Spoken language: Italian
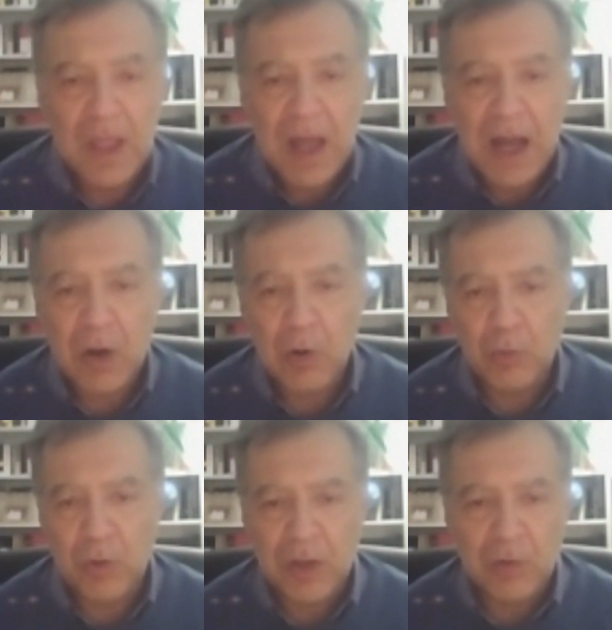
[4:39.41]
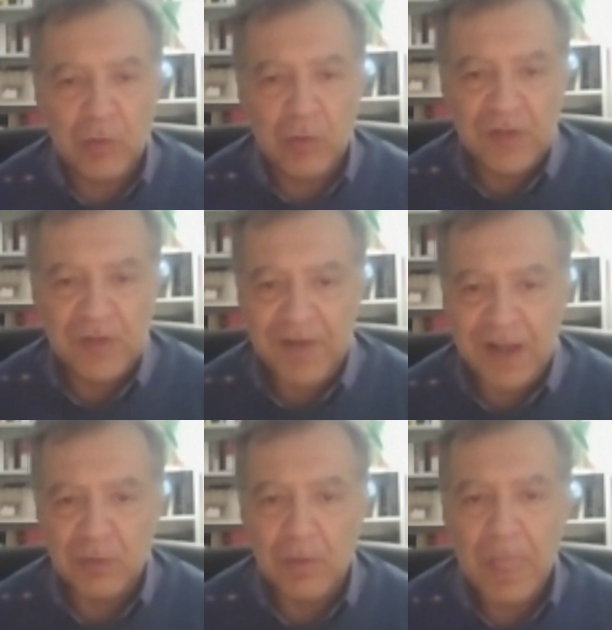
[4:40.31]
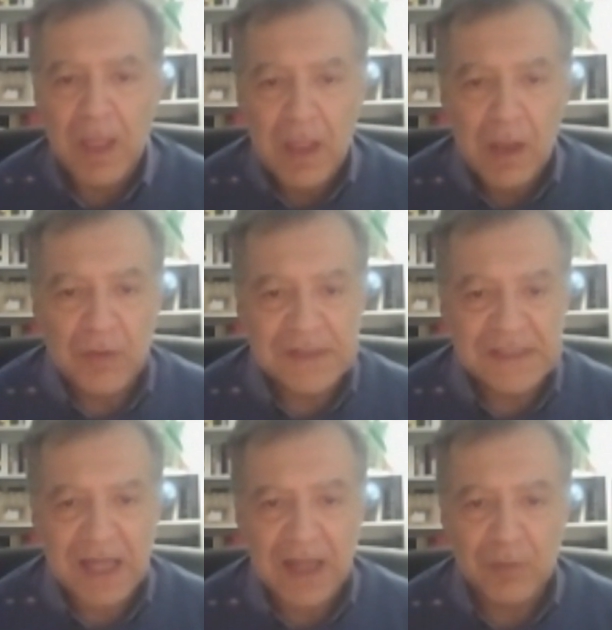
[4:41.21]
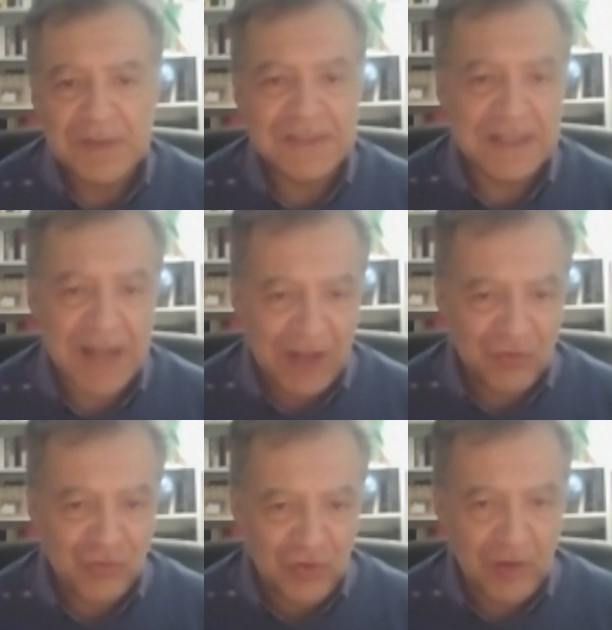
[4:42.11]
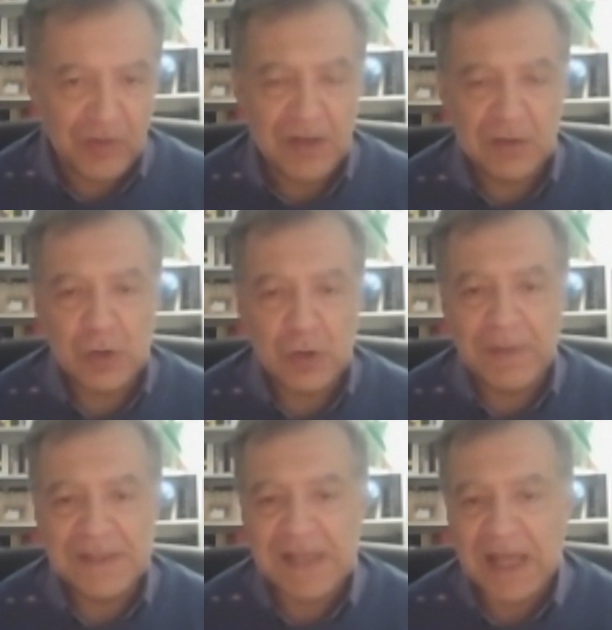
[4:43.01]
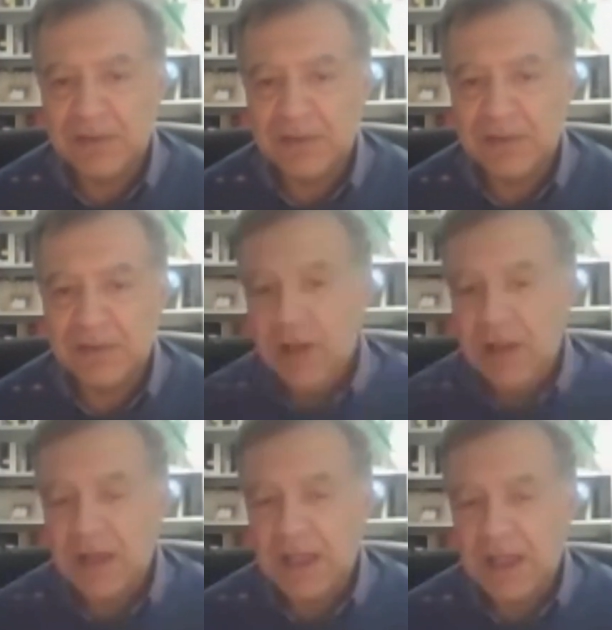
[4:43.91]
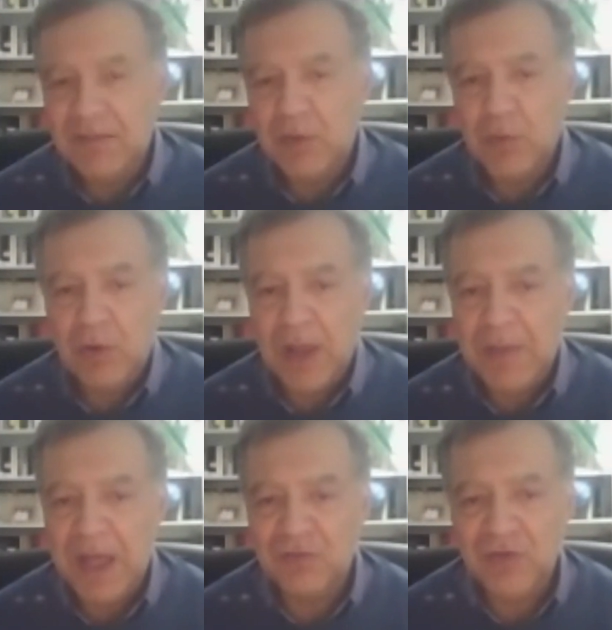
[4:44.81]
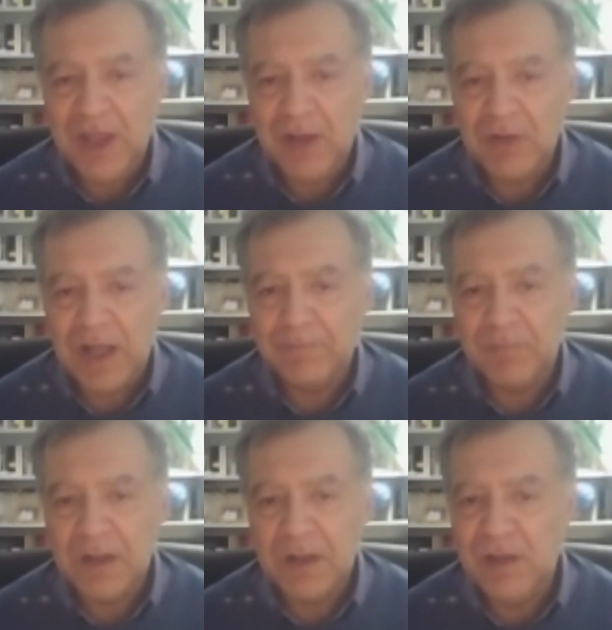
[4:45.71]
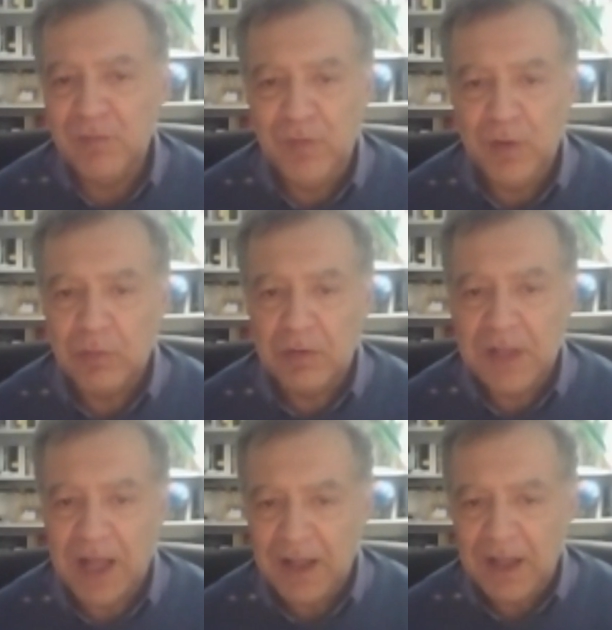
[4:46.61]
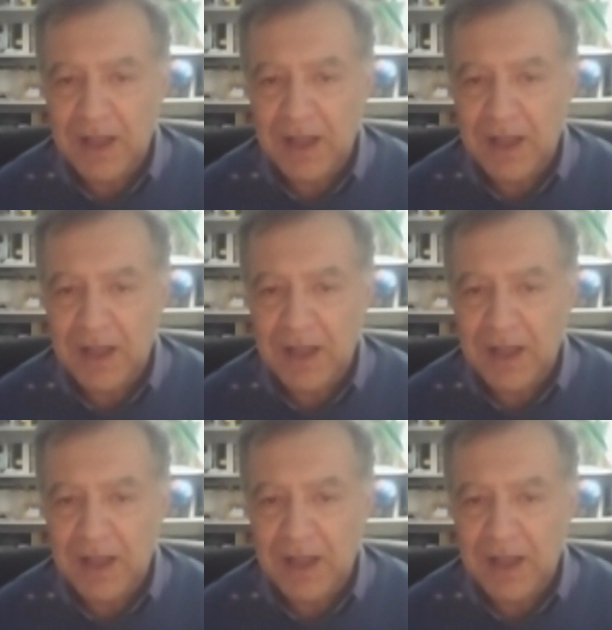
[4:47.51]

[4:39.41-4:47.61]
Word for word: a coloro che hanno conservato questa, queste tracce no, del nostro passato negli archivi, quello che emerge è una eh, difficoltà